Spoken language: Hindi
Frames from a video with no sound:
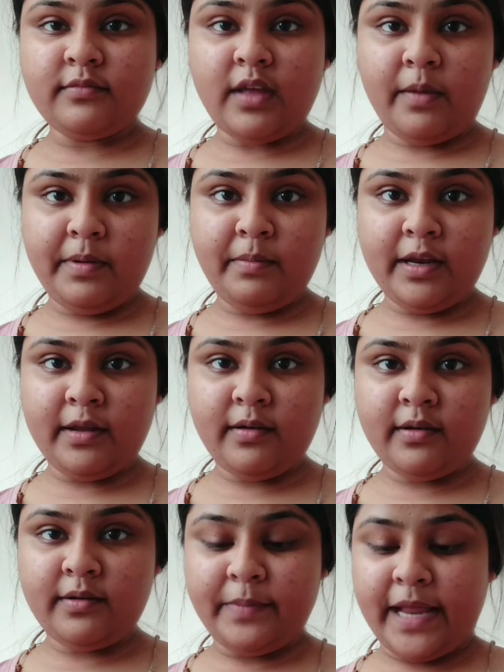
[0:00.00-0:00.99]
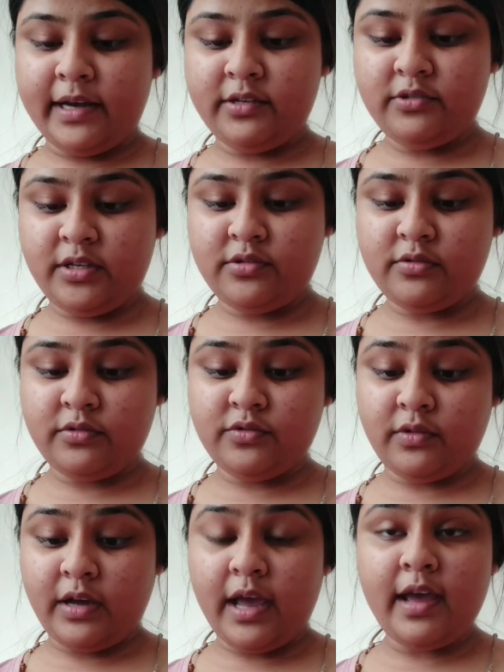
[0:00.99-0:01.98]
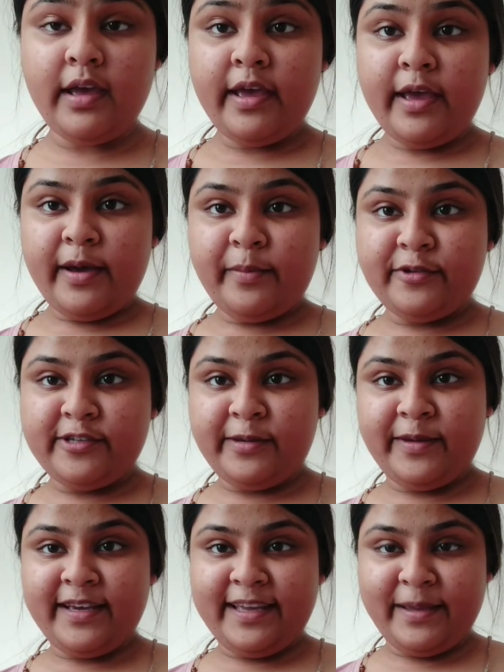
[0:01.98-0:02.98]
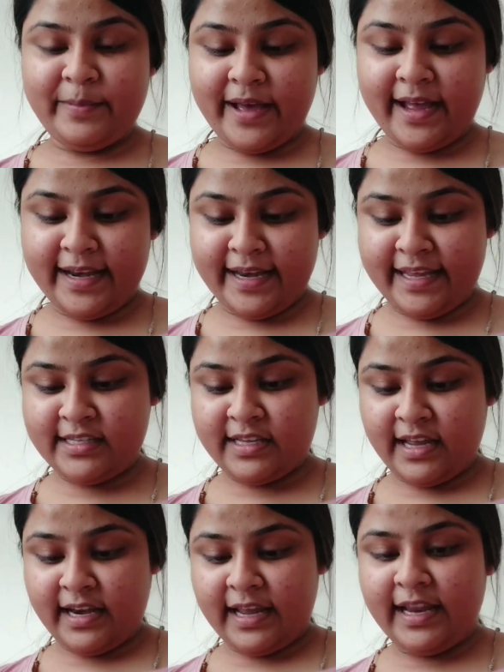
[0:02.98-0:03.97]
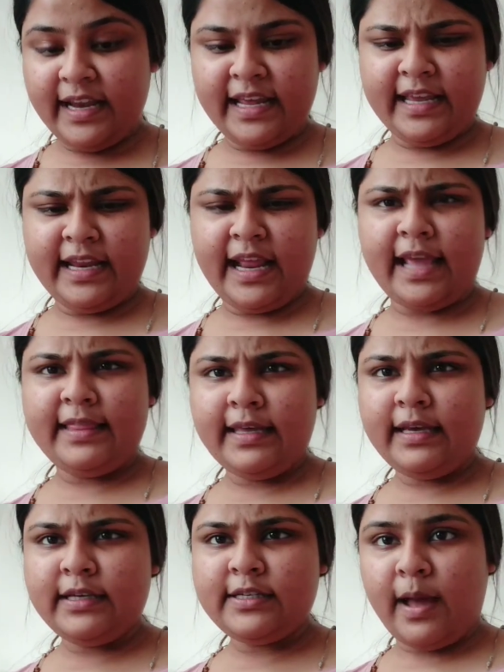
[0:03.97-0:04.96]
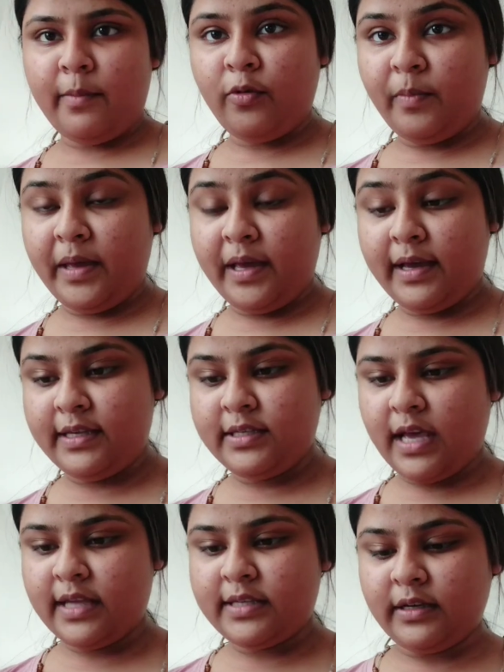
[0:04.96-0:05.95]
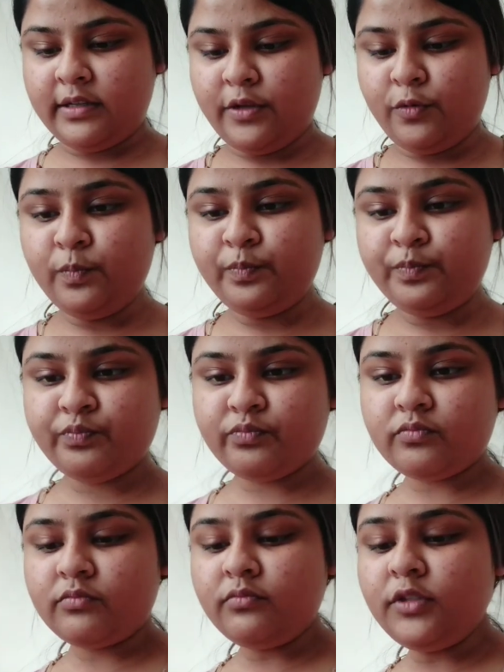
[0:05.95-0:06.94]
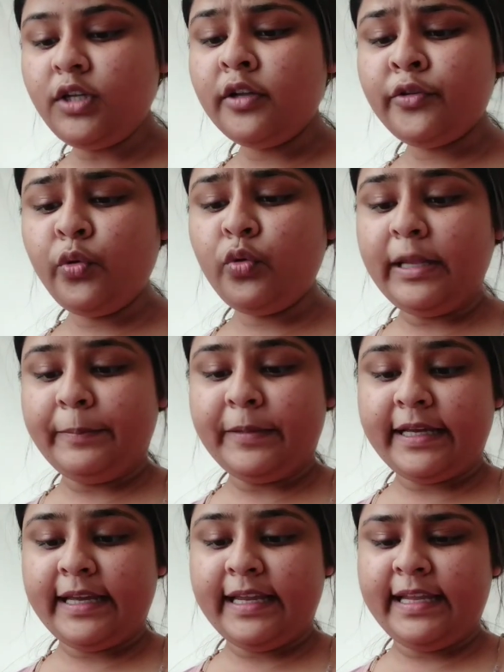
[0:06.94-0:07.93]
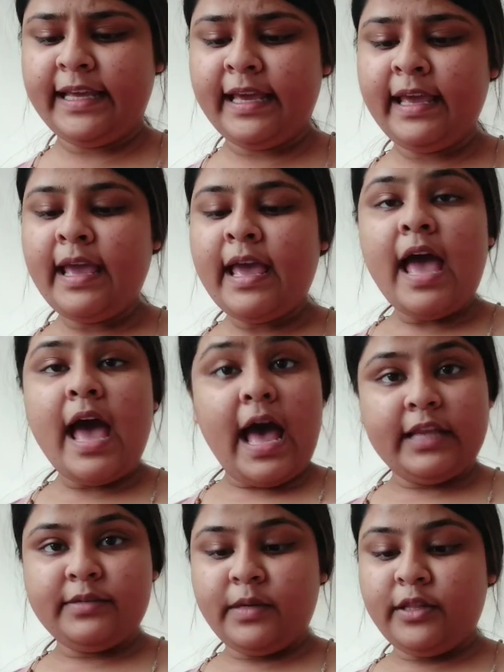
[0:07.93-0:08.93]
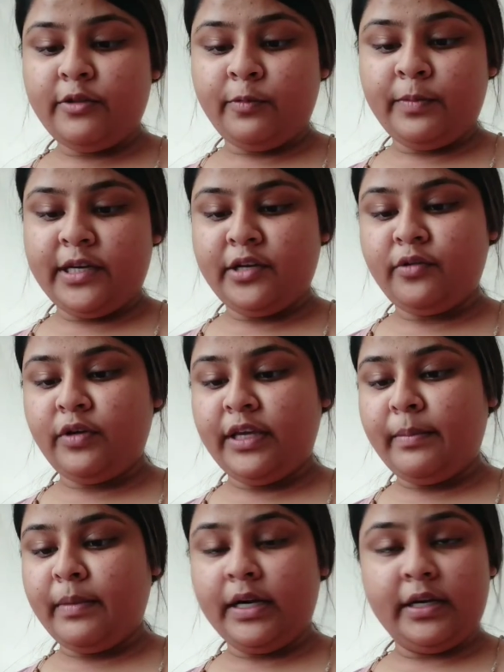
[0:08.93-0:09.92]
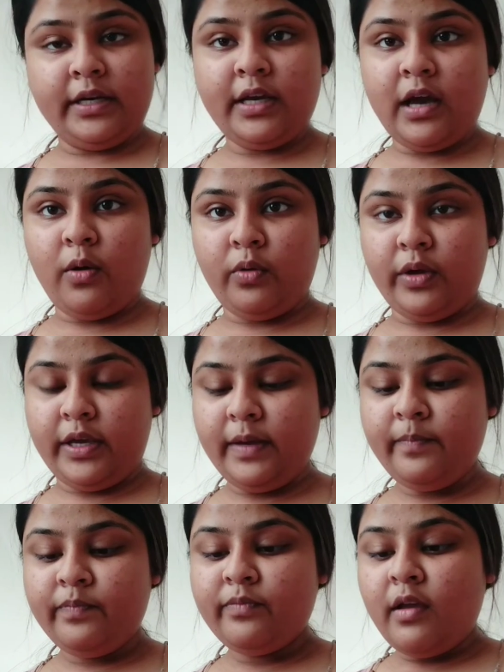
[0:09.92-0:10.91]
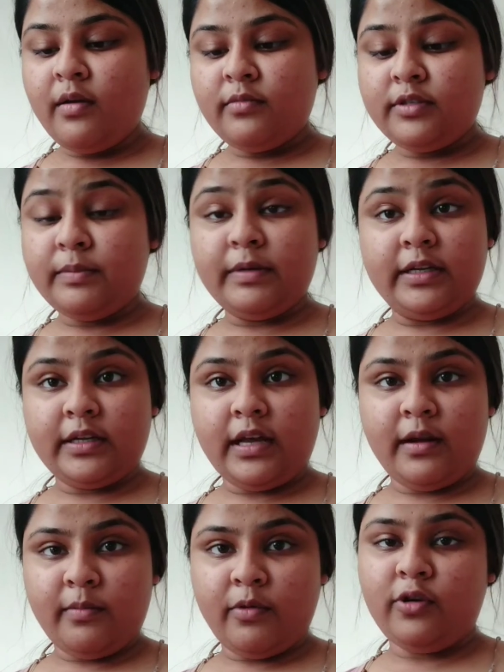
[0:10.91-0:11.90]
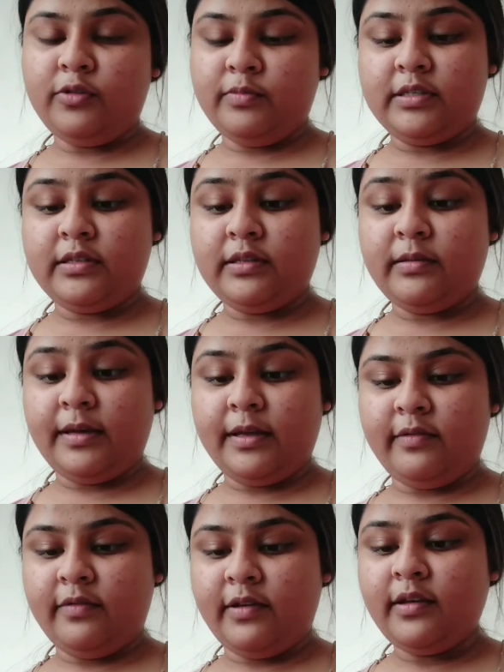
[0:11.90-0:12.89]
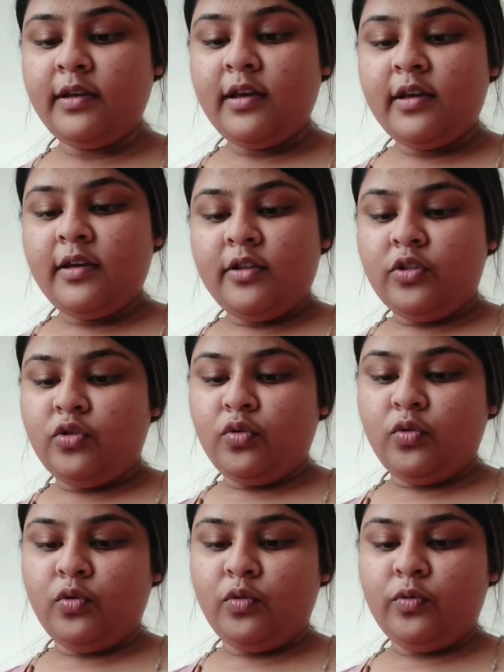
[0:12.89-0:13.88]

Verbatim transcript: अभी मेरा प्लान चेंज हो चुका है मुझे अभी कहीं बाहर नहीं जाना है लेकिन आई थिंक शाम को मैं कहीं जा सकती हूँ तो तब तक के लिए आज मैं दोपहर को ये मटर ही खाऊँगी मुझे मटर खाना बहुत पसंद है भाई तो